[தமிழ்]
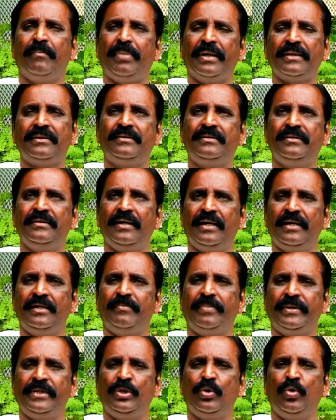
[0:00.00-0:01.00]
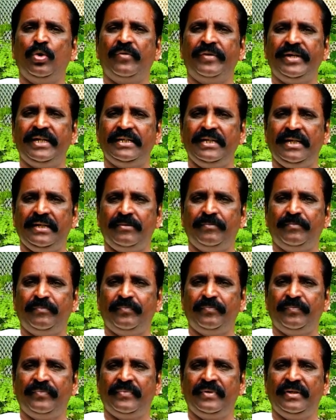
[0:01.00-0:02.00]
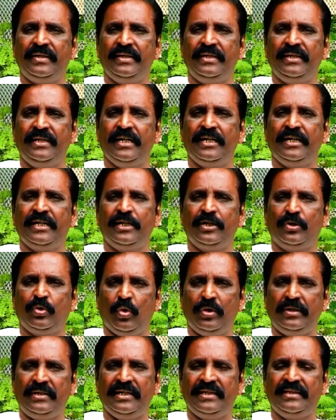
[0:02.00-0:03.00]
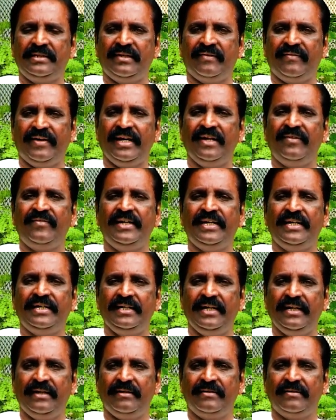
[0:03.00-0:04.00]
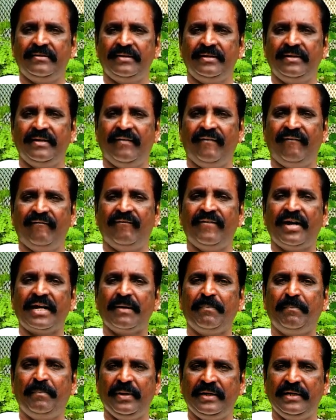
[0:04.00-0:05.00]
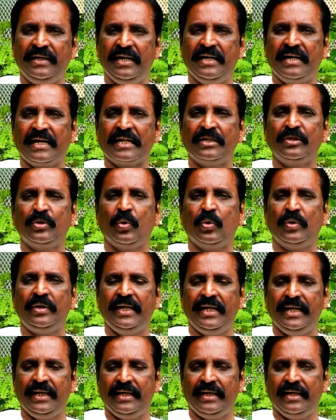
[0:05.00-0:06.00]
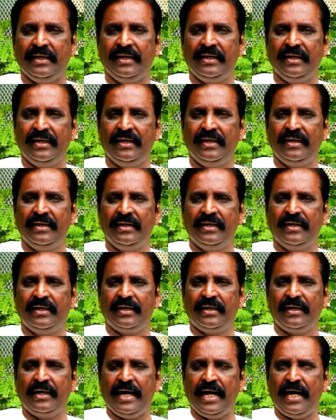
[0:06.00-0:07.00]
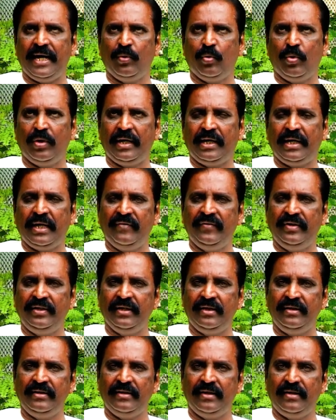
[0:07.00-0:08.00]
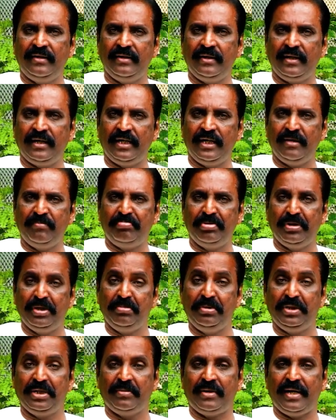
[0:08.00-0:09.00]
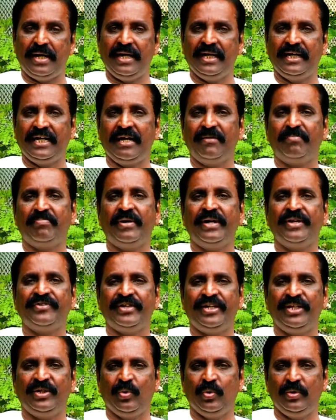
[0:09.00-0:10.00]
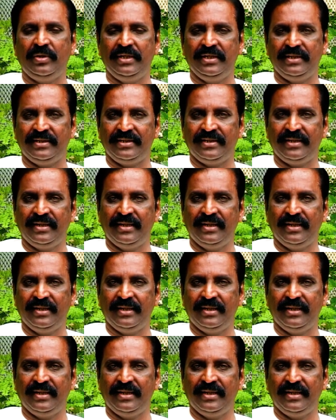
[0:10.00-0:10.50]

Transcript: பத்து அல்லது பதினோரு வயதில் எங்கள் தோட்டத்து வயல்வெளிகளில் வரப்புகளில் நடந்து கொண்டே நான் ஒரு கவிஞன் என்று என்னை பெருமிதமாக கற்பனை செய்து கொண்டு